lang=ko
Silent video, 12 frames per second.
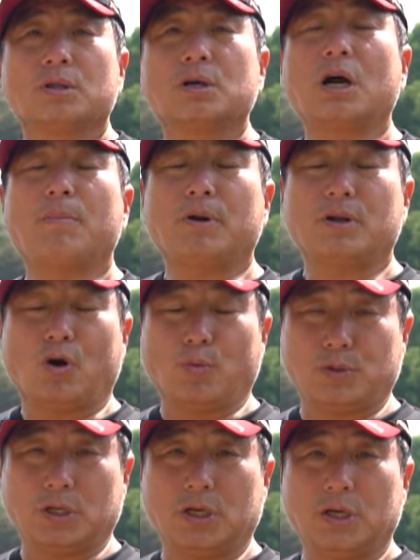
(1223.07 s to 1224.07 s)
트러블이
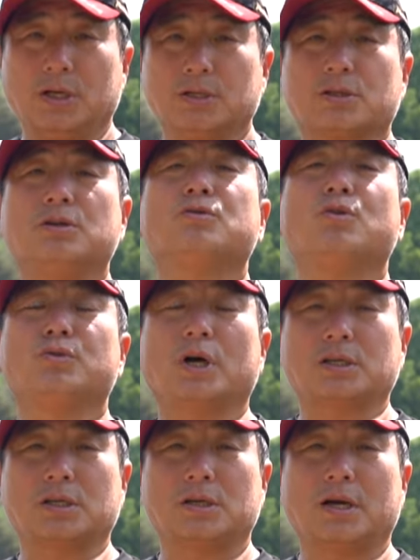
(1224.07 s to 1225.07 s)
없이 즐거운
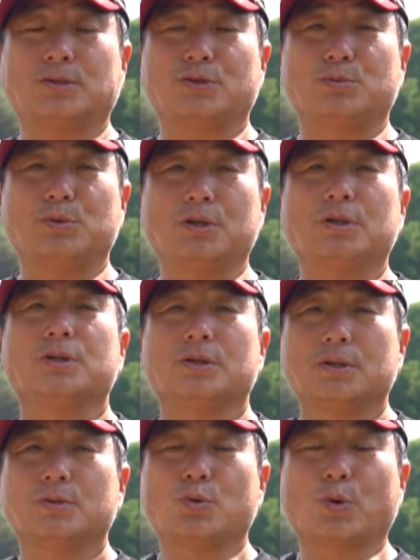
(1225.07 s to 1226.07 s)
낚시를 하셨으면
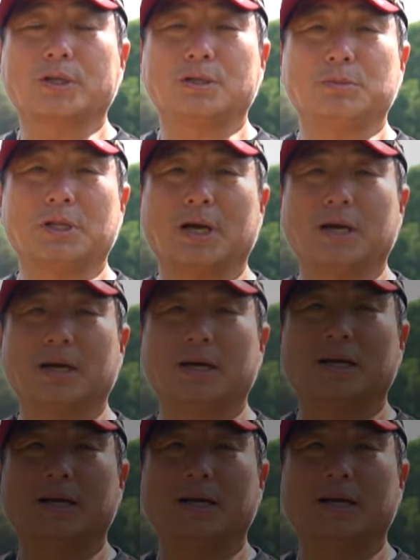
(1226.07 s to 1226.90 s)
좋겠습니다